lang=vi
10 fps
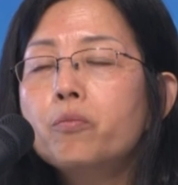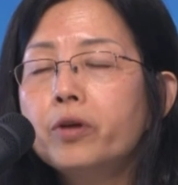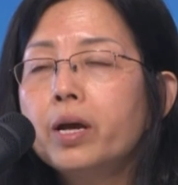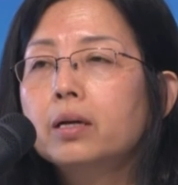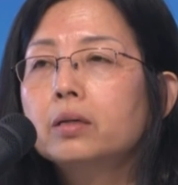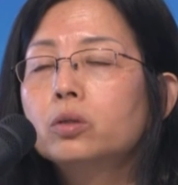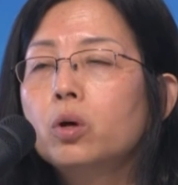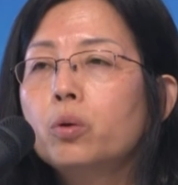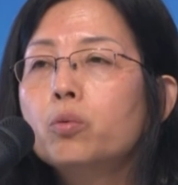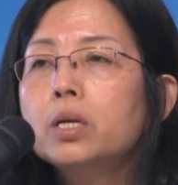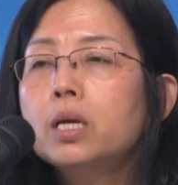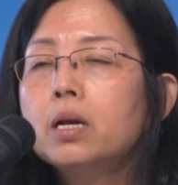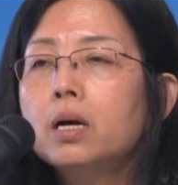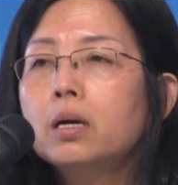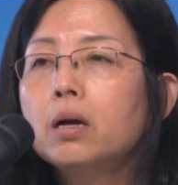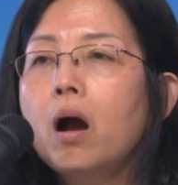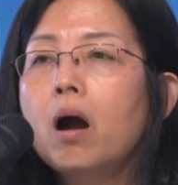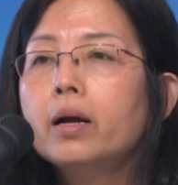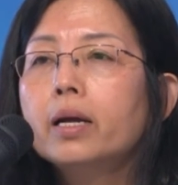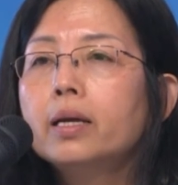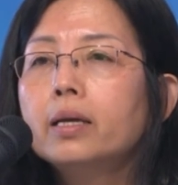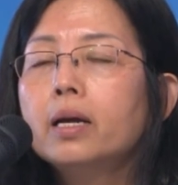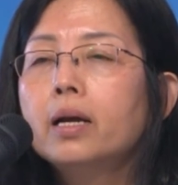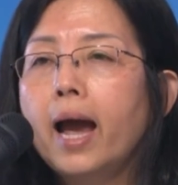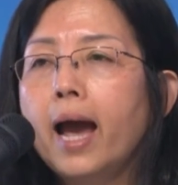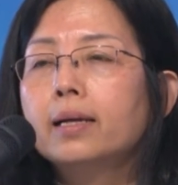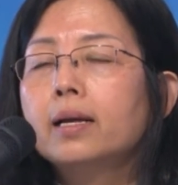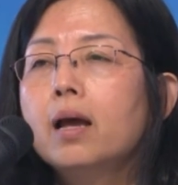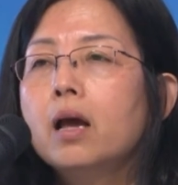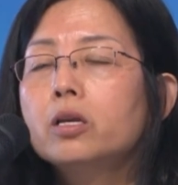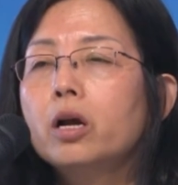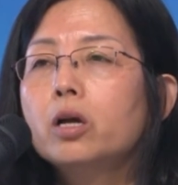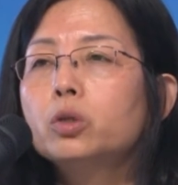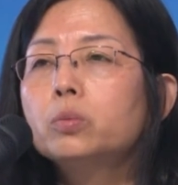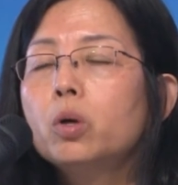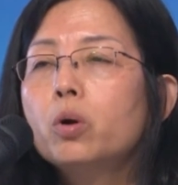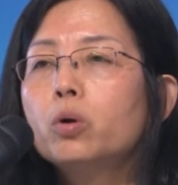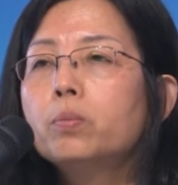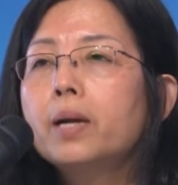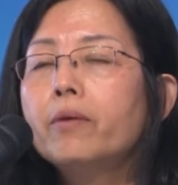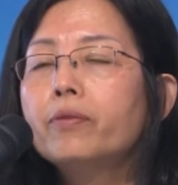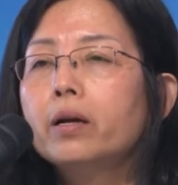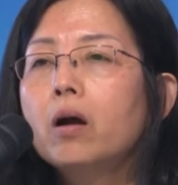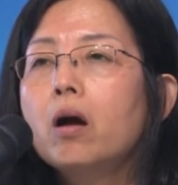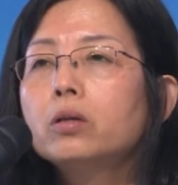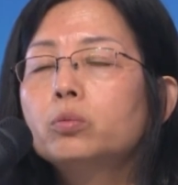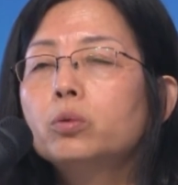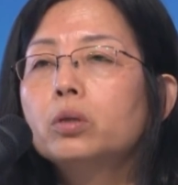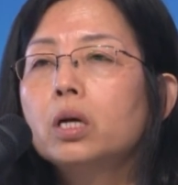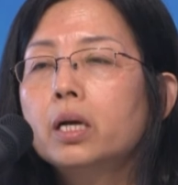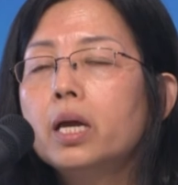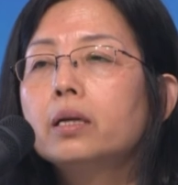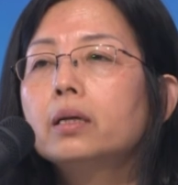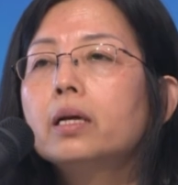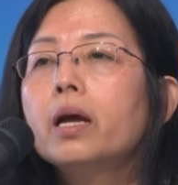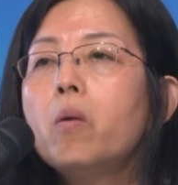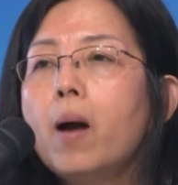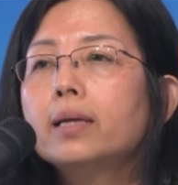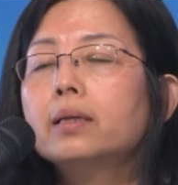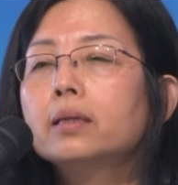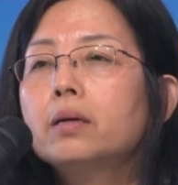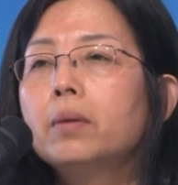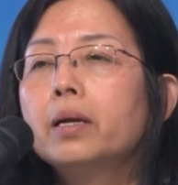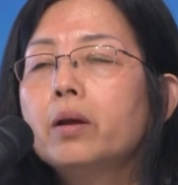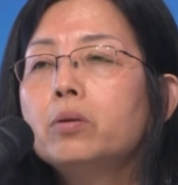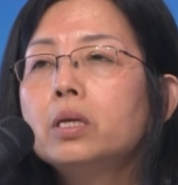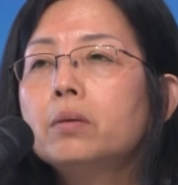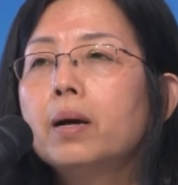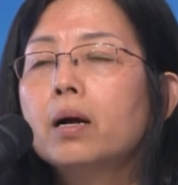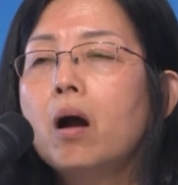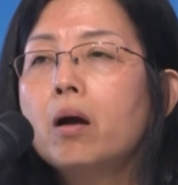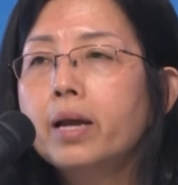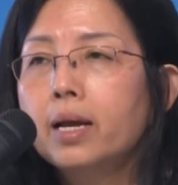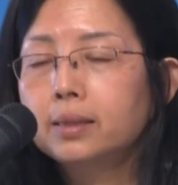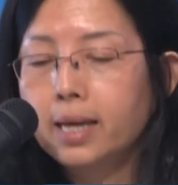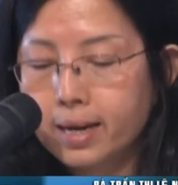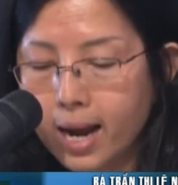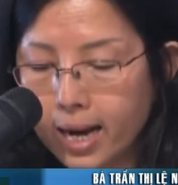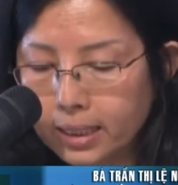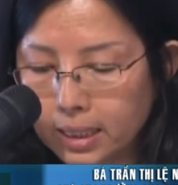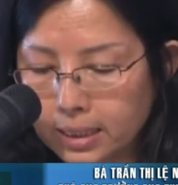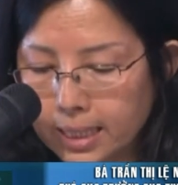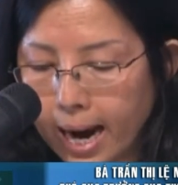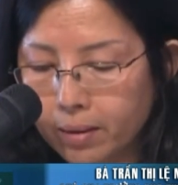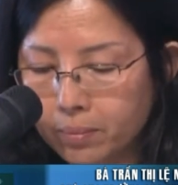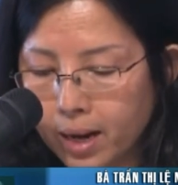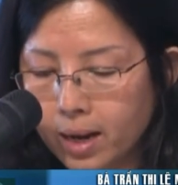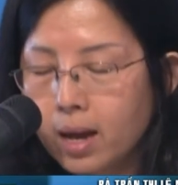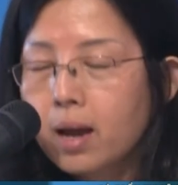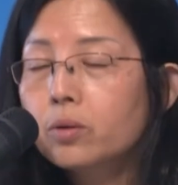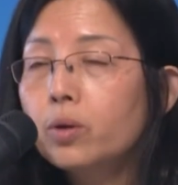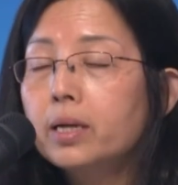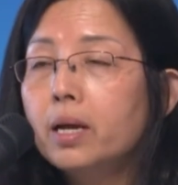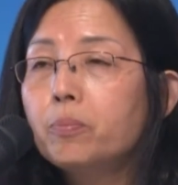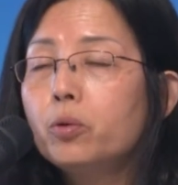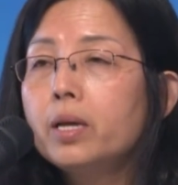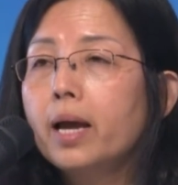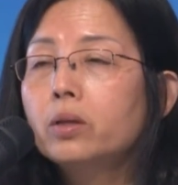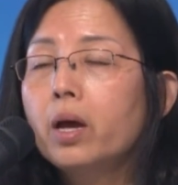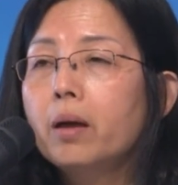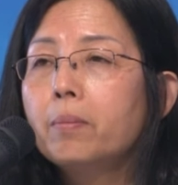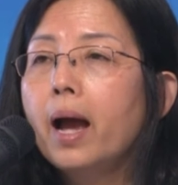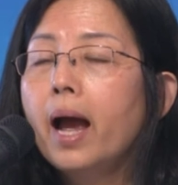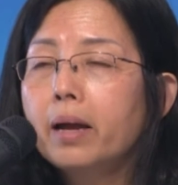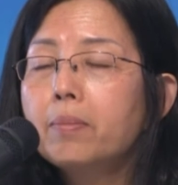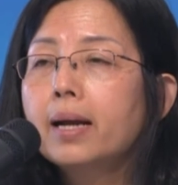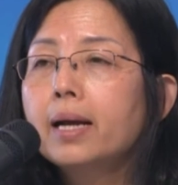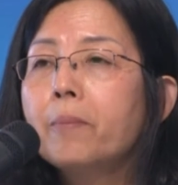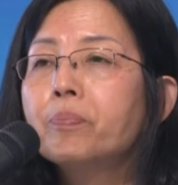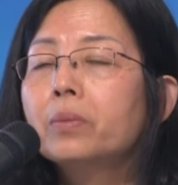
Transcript: công việc rồi nguồn nhân lực có cái giới hạn do đó chúng tôi cũng đã phải có chúng tôi thực hiện cái kế hoạch nhưng mà nếu như mà có để xảy ra cái tình trạng mà doanh nghiệp muốn giải thể mà hai ba năm